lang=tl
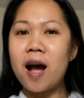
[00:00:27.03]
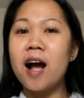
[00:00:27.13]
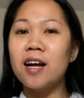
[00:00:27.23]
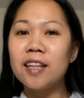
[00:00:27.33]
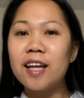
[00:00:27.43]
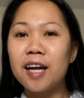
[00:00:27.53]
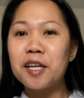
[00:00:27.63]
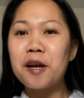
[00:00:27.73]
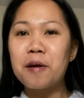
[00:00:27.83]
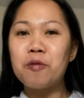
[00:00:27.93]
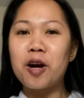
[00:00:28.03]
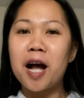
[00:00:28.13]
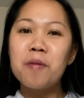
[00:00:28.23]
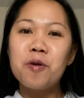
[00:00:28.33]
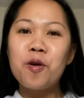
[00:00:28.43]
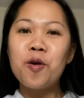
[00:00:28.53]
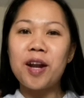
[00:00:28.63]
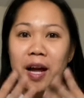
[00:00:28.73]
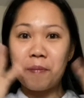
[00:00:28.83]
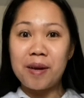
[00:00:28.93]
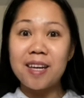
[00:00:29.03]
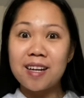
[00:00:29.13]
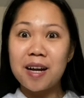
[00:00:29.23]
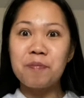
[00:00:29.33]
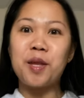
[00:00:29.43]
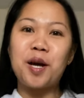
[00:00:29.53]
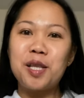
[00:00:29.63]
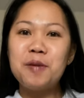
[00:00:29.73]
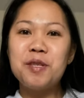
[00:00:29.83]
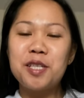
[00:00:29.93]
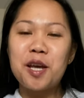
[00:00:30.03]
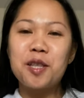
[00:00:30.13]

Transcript: Ang ganda-ganda ng mukha mo, naka-makeup, naka-lipstick,